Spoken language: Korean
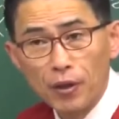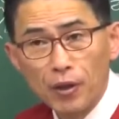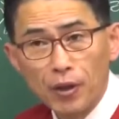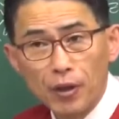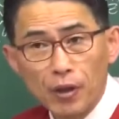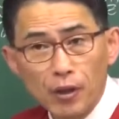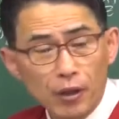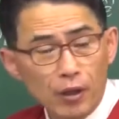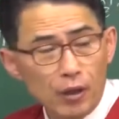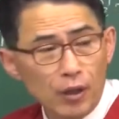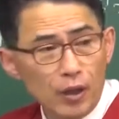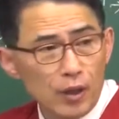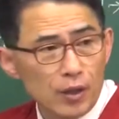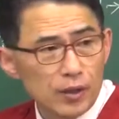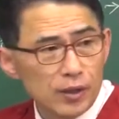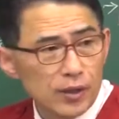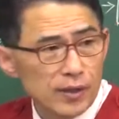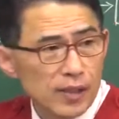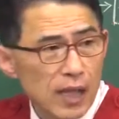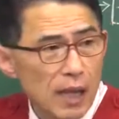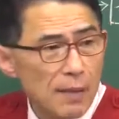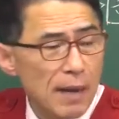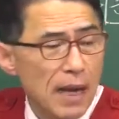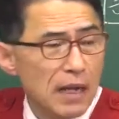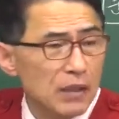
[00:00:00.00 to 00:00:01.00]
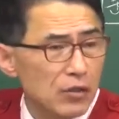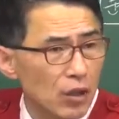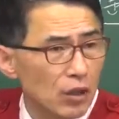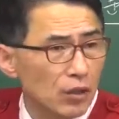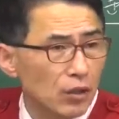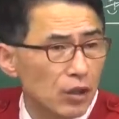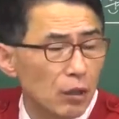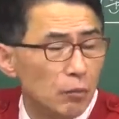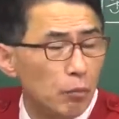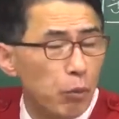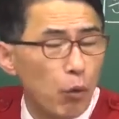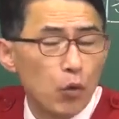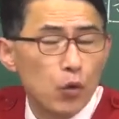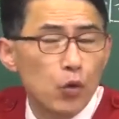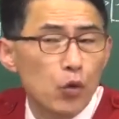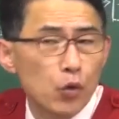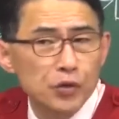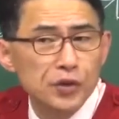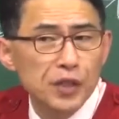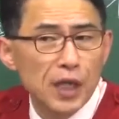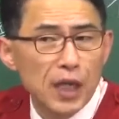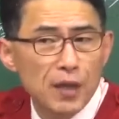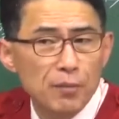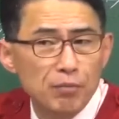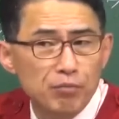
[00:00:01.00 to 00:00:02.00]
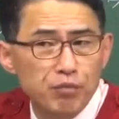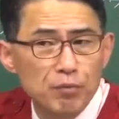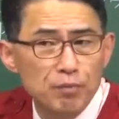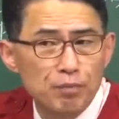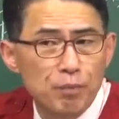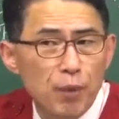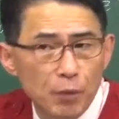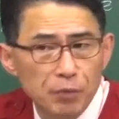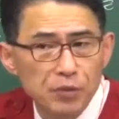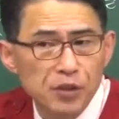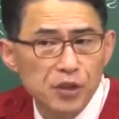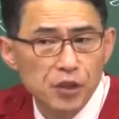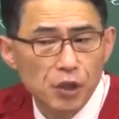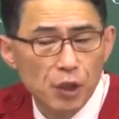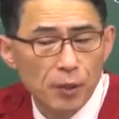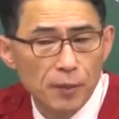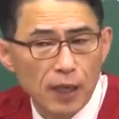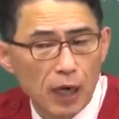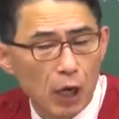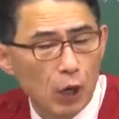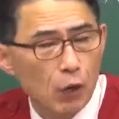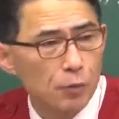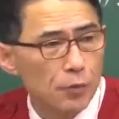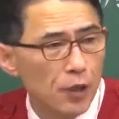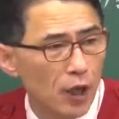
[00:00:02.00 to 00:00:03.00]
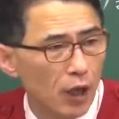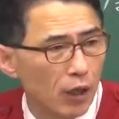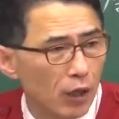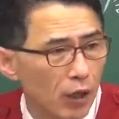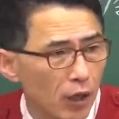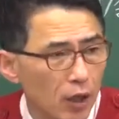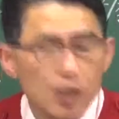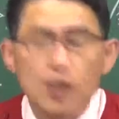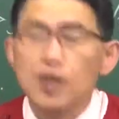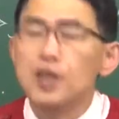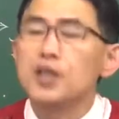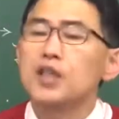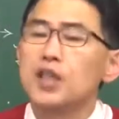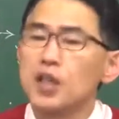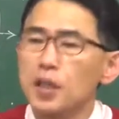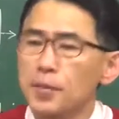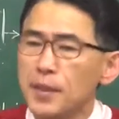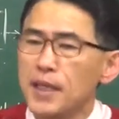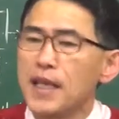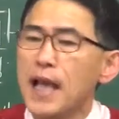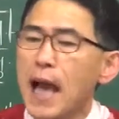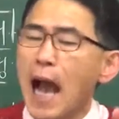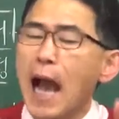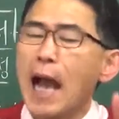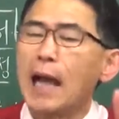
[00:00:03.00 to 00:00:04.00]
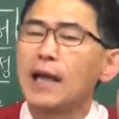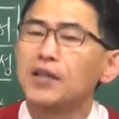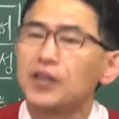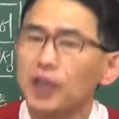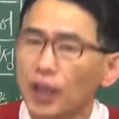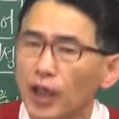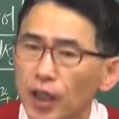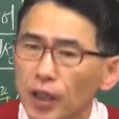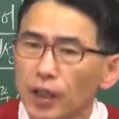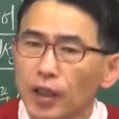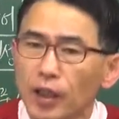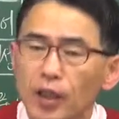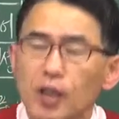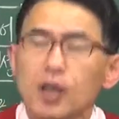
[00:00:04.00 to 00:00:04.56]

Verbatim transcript: 그러니까 3학년들 모의고사의 문법이 시험에 나오면 이미 아이들은